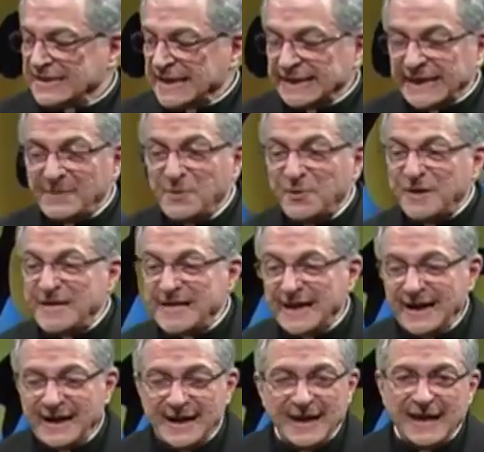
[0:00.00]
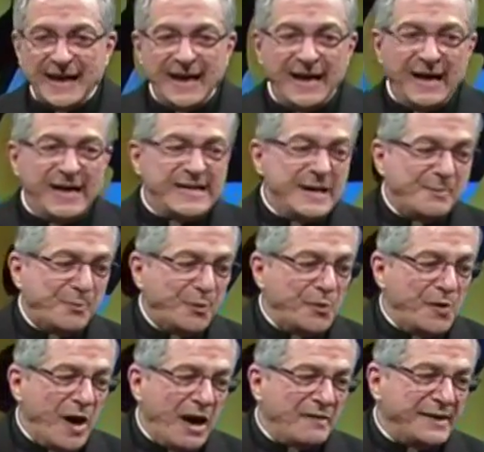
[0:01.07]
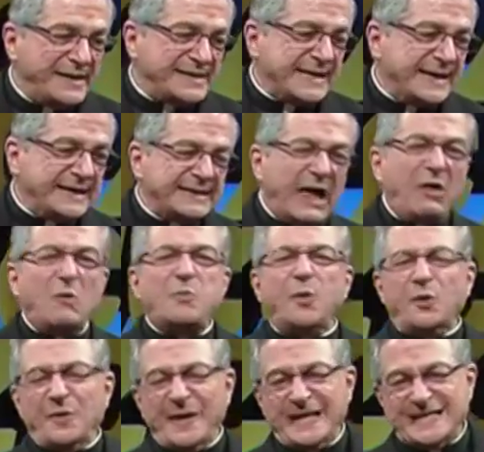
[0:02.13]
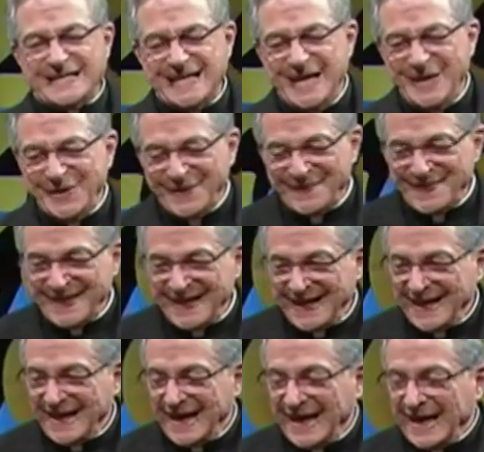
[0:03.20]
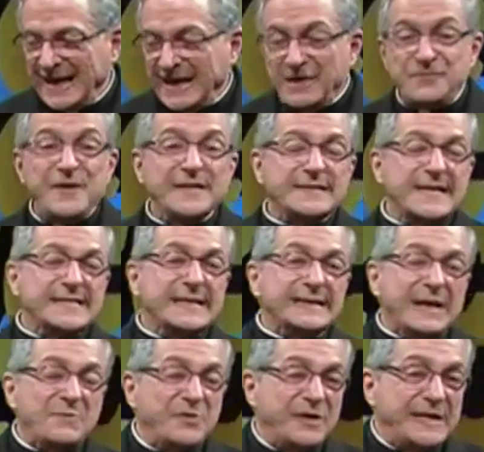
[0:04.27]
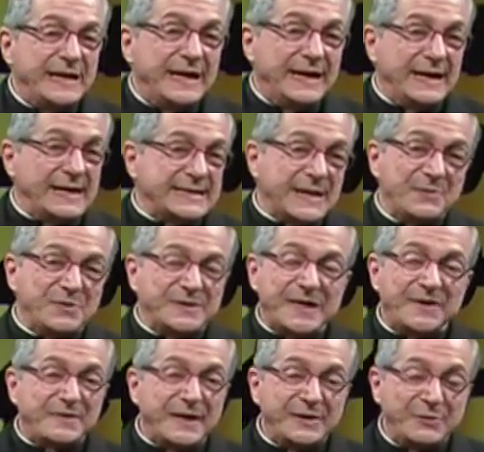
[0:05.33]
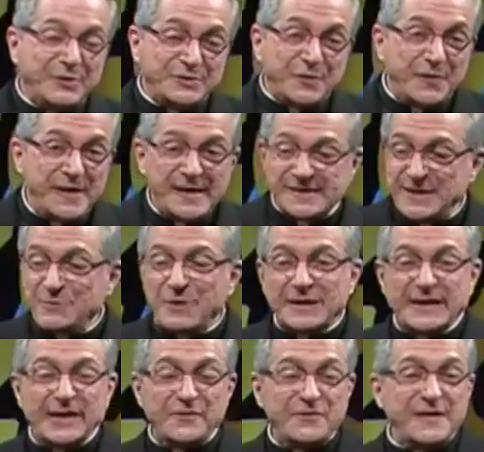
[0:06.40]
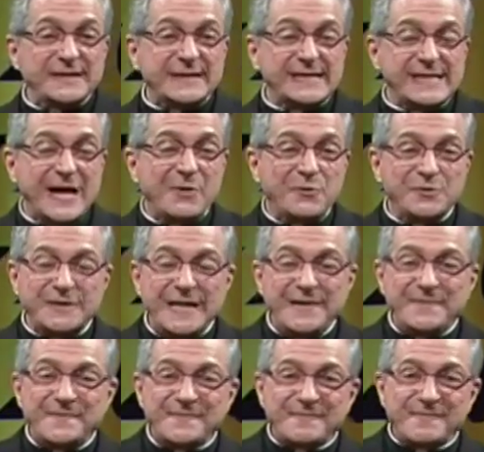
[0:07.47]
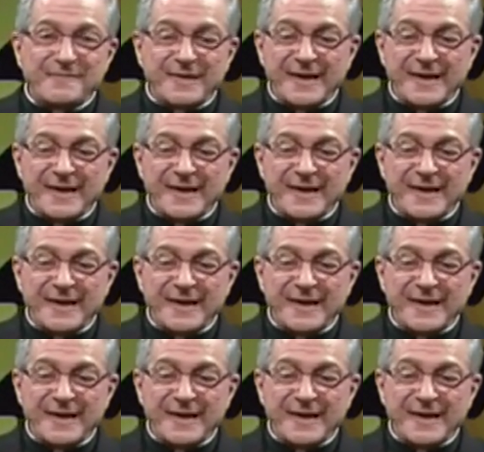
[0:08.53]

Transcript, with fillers: Santa Mónica, e, ella pudo haberse dado por vencido. La fiesta de Santa Mónica la estamos celebrando estos días, igual que la fiesta de San Agustín.